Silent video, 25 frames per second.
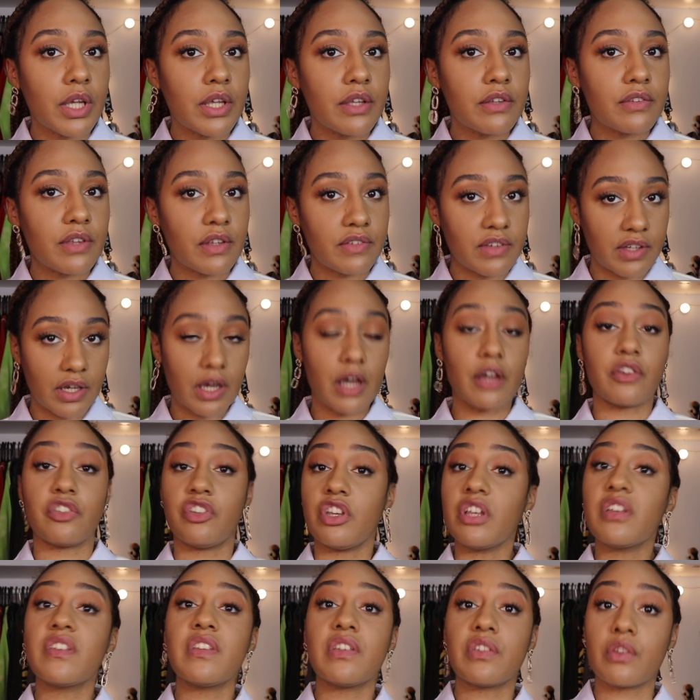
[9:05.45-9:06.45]
Cette hiérarchie
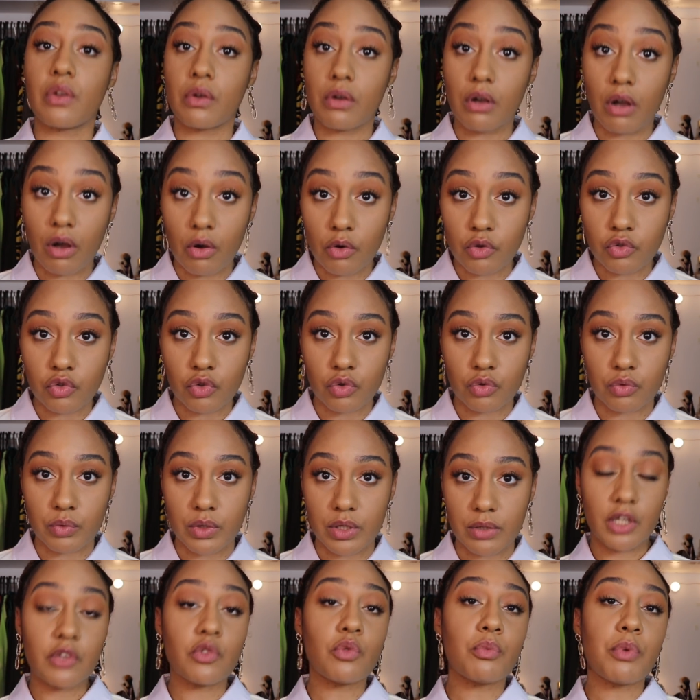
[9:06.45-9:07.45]
existe encore aujourd'hui.
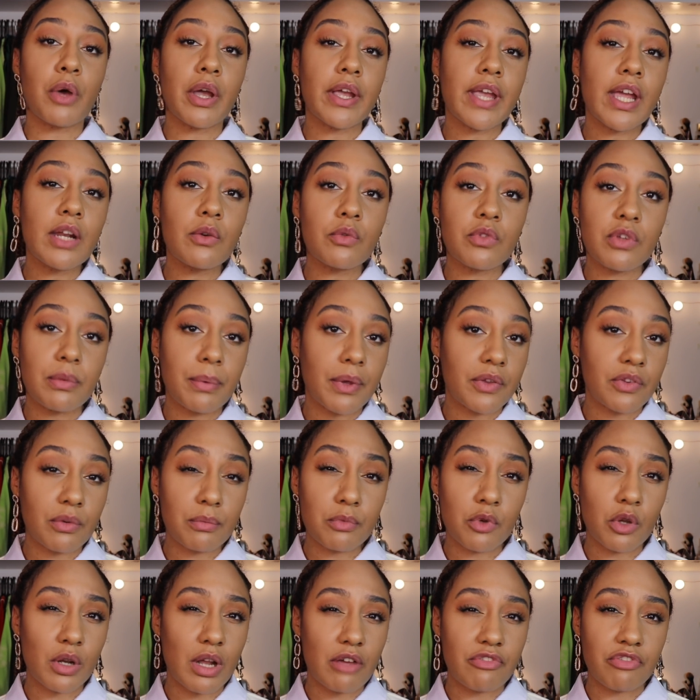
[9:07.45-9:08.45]
Raison pour laquelle on dit par exemple
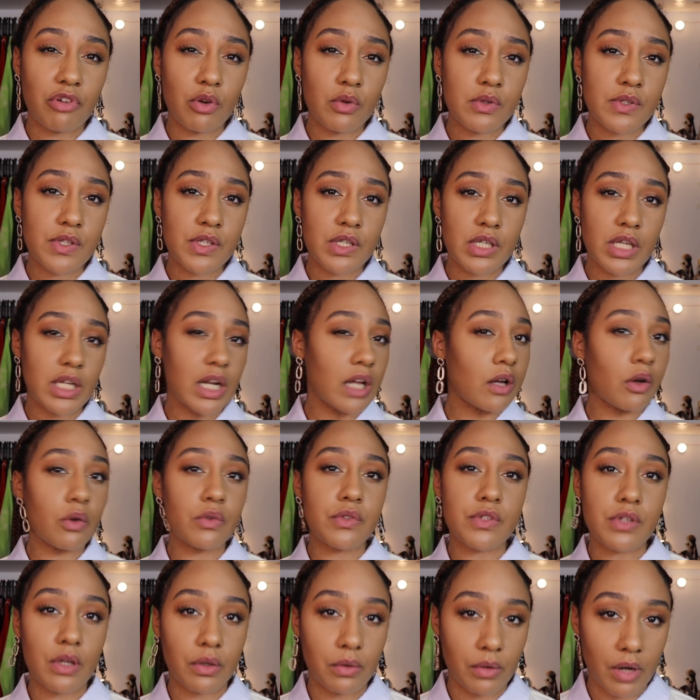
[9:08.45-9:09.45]
que la France est la
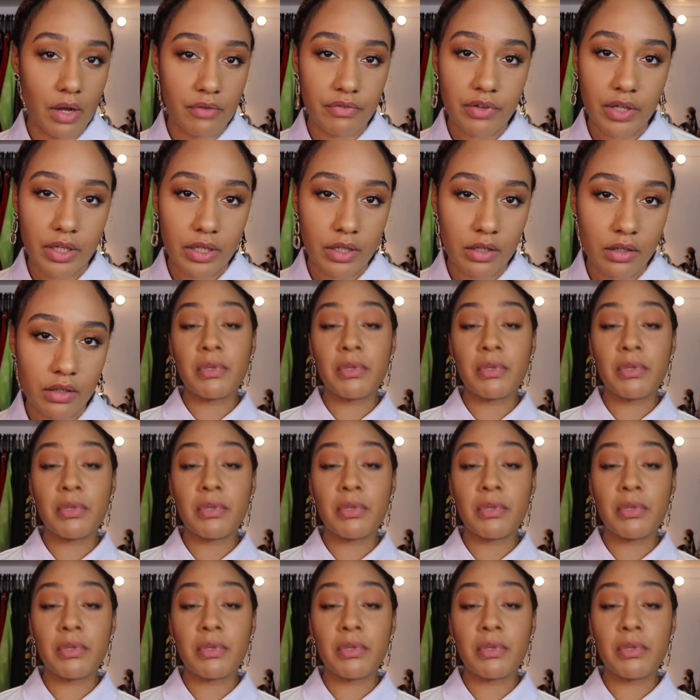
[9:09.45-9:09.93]
grande sœur de l'Afrique.